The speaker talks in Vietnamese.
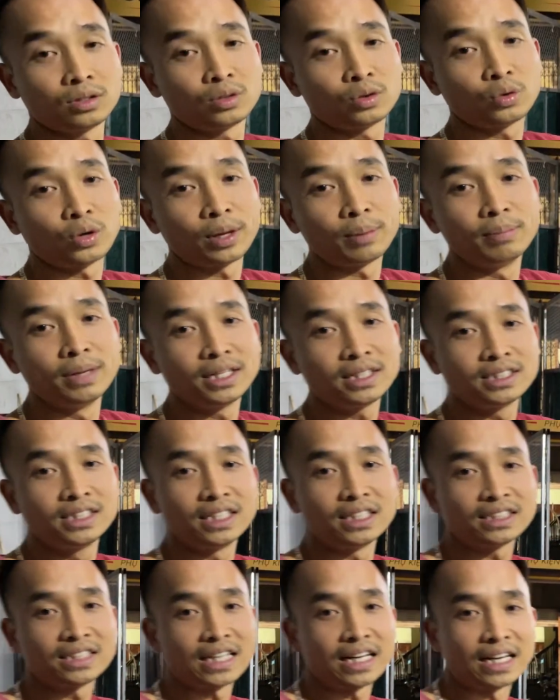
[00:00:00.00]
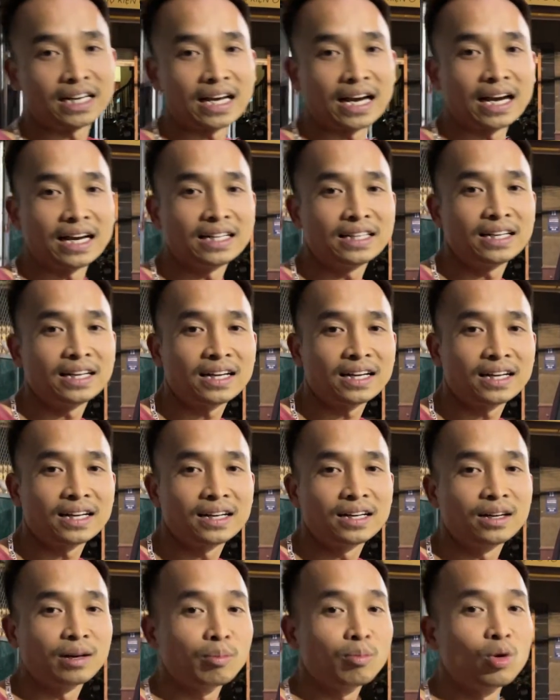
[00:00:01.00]
quen biết chia sẻ cái thế là
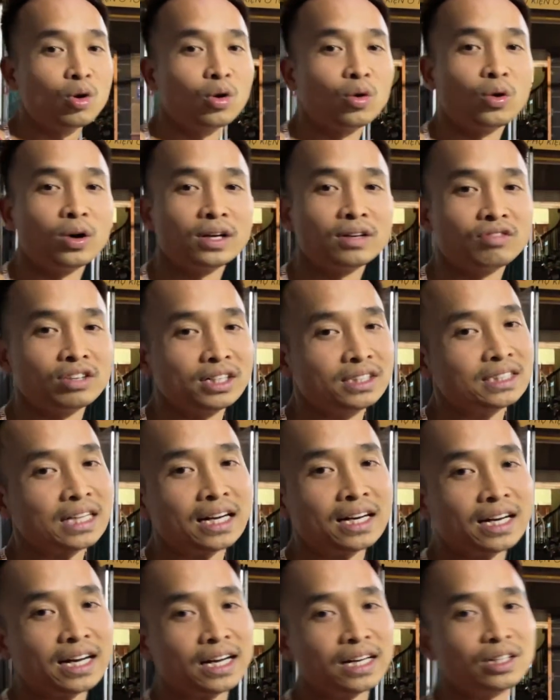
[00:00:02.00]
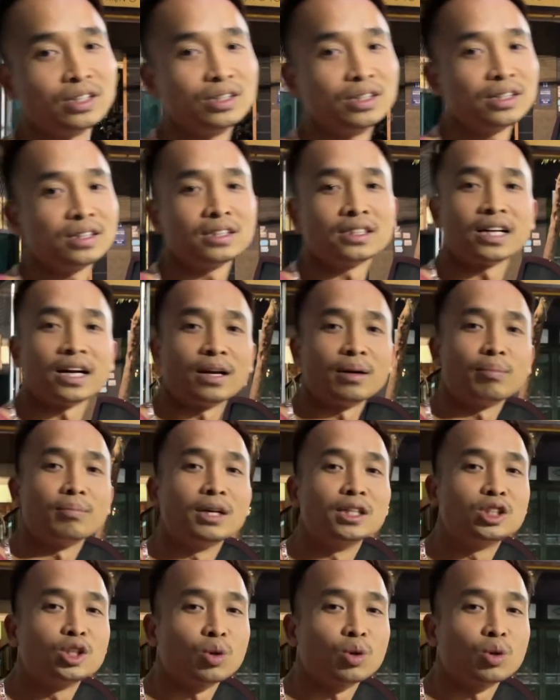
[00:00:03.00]
được mua luôn với giá rẻ tự nhiên rẻ 70